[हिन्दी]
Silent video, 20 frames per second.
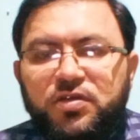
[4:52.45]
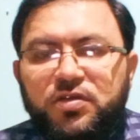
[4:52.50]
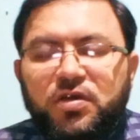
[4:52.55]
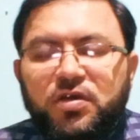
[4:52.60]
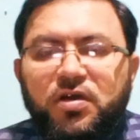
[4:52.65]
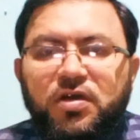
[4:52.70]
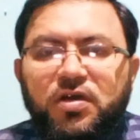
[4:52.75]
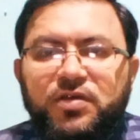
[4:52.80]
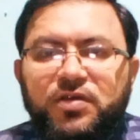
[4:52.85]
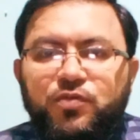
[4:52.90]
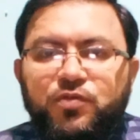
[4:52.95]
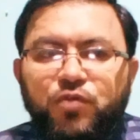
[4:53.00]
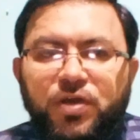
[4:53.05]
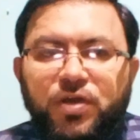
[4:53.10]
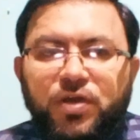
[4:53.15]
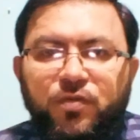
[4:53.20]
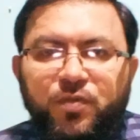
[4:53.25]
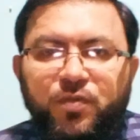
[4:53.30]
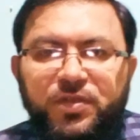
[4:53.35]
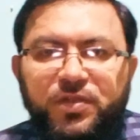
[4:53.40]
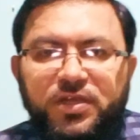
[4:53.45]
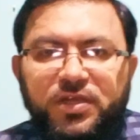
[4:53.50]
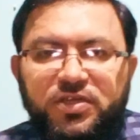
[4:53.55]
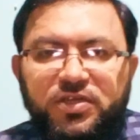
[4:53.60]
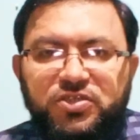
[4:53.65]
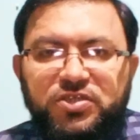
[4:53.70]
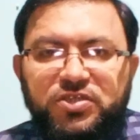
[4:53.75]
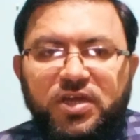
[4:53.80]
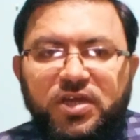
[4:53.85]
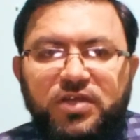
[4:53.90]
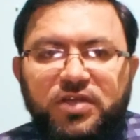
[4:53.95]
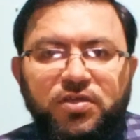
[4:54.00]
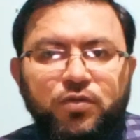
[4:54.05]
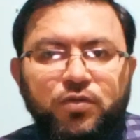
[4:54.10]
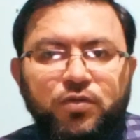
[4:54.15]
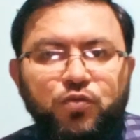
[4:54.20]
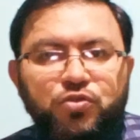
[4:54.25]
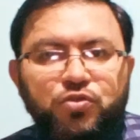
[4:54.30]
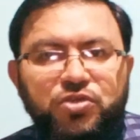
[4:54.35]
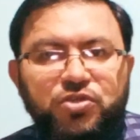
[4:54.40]
क्योंकि आपको पता है कि चांद के
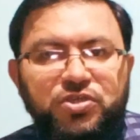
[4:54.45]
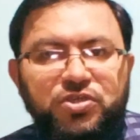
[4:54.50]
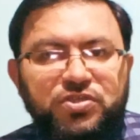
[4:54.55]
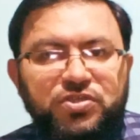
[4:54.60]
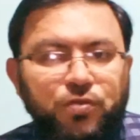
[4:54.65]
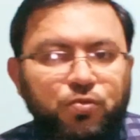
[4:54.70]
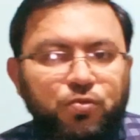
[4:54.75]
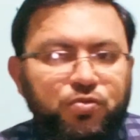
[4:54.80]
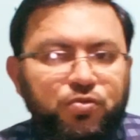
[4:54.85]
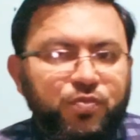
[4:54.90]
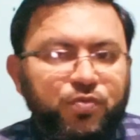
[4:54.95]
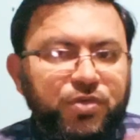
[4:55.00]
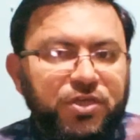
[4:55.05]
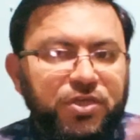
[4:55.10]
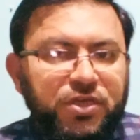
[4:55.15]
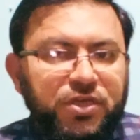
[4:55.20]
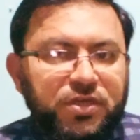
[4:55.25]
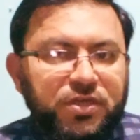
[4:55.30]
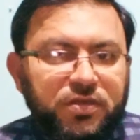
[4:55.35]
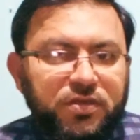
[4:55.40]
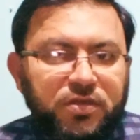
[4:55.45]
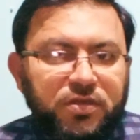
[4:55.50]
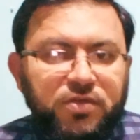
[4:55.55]
कुछ हिस्से कुतबी हैं